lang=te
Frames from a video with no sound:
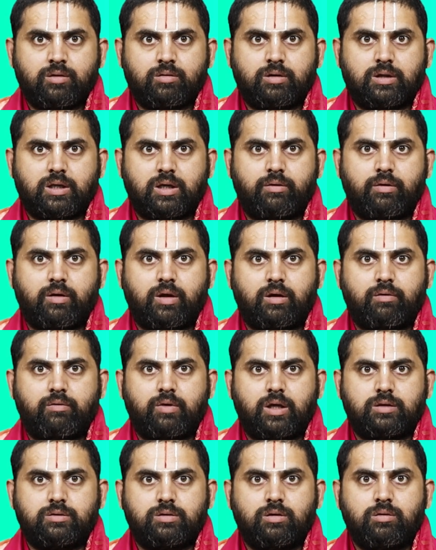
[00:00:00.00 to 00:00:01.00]
కొద్దిగా
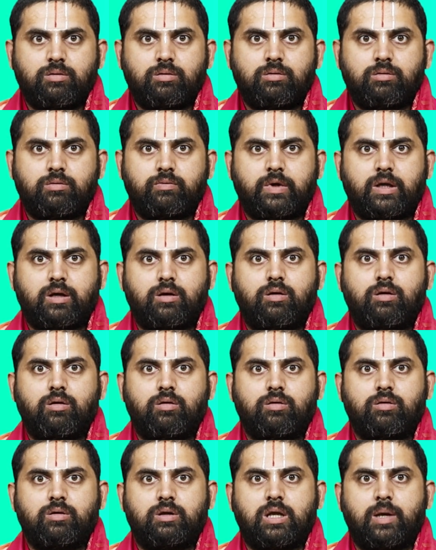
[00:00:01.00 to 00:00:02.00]
వధు వరువులు
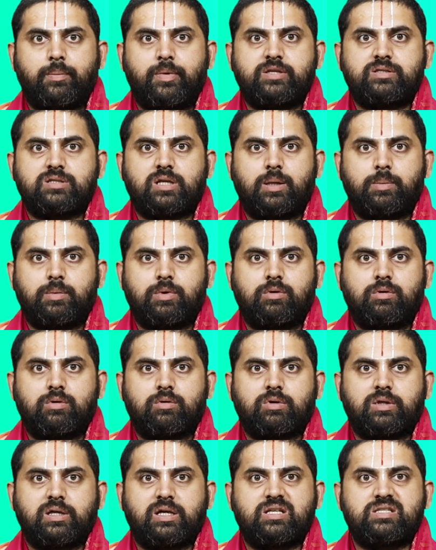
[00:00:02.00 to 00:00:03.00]
లభించడంలో
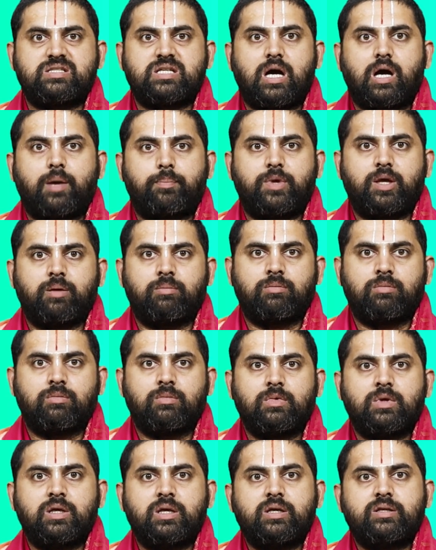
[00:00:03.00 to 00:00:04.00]
కొద్దిగా జాప్యం
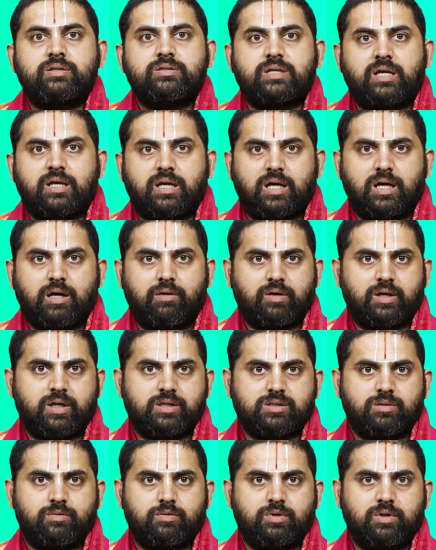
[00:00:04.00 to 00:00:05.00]
జరిగే
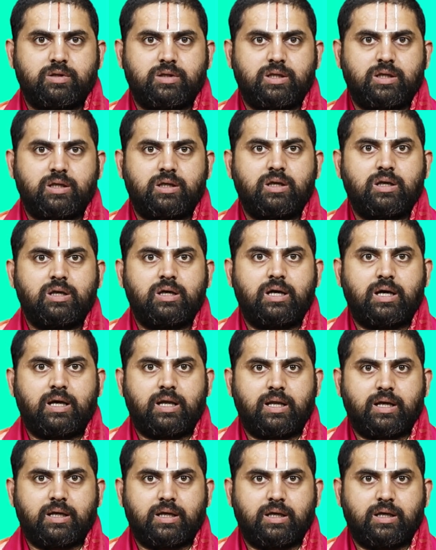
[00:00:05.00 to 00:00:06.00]
అవకాశం ఉంటుంది
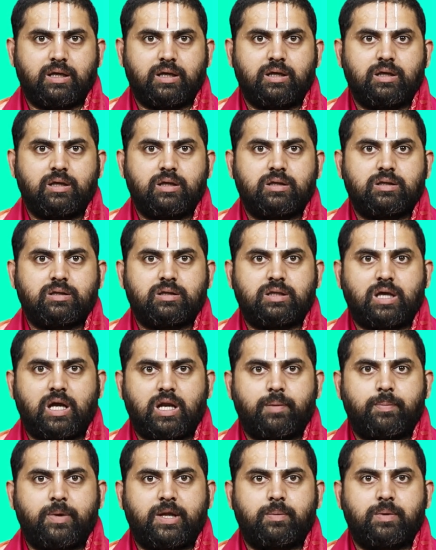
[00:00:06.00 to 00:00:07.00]
అలాగే
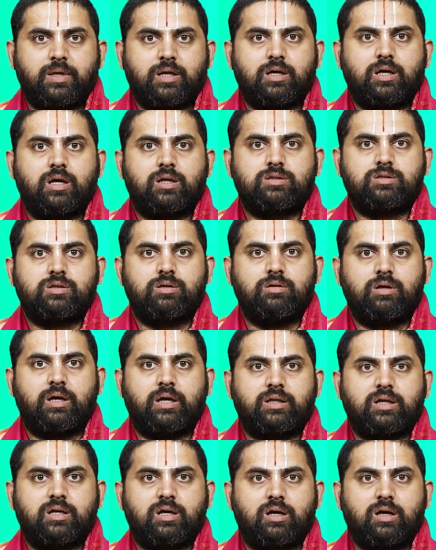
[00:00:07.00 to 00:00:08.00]
ధనపరమైన ఖర్చులు
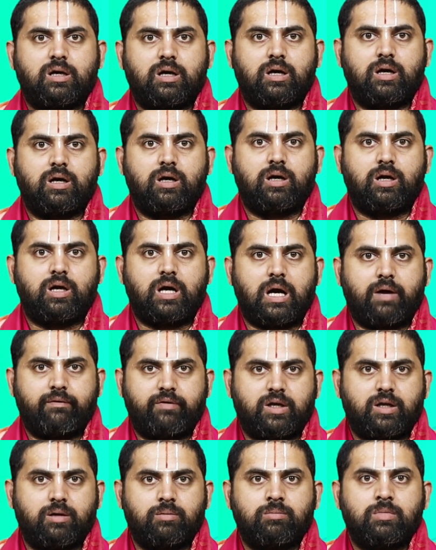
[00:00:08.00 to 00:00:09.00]
అధికంగా
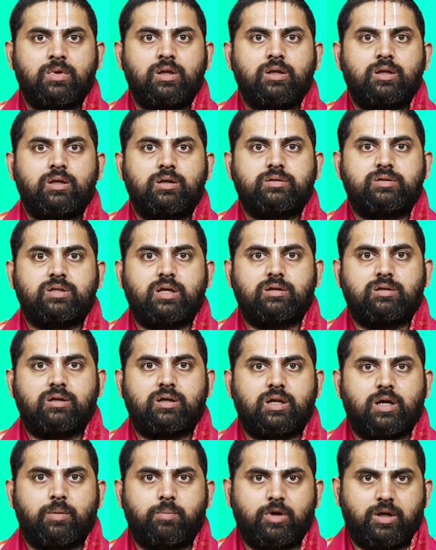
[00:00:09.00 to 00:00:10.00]
అవ్వడం చేతిలో
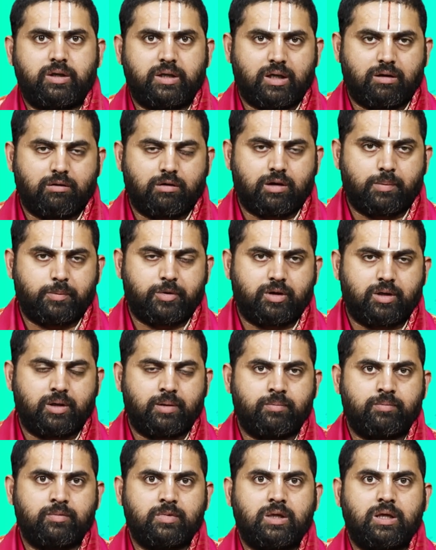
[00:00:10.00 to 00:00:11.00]
డబ్బులు నిలవకపోవడం
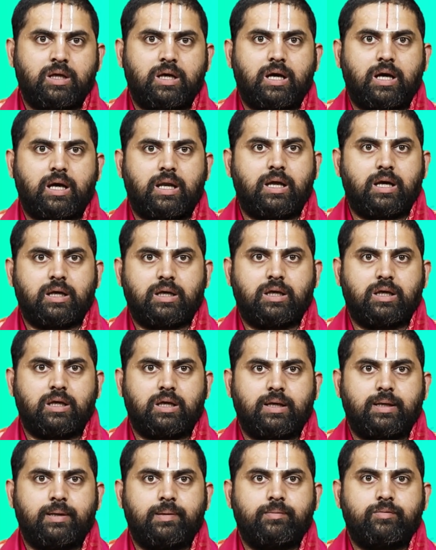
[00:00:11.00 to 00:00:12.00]
అలాగే
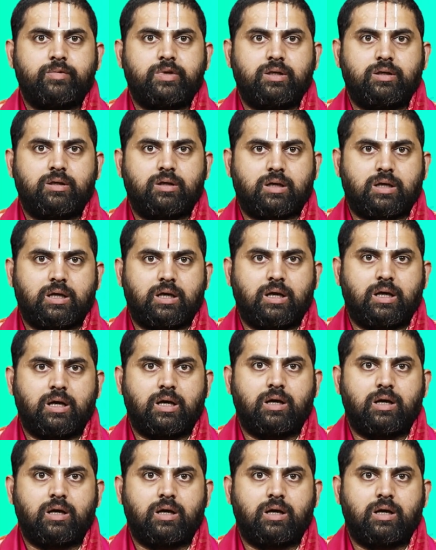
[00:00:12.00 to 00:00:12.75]
ఈ యొక్క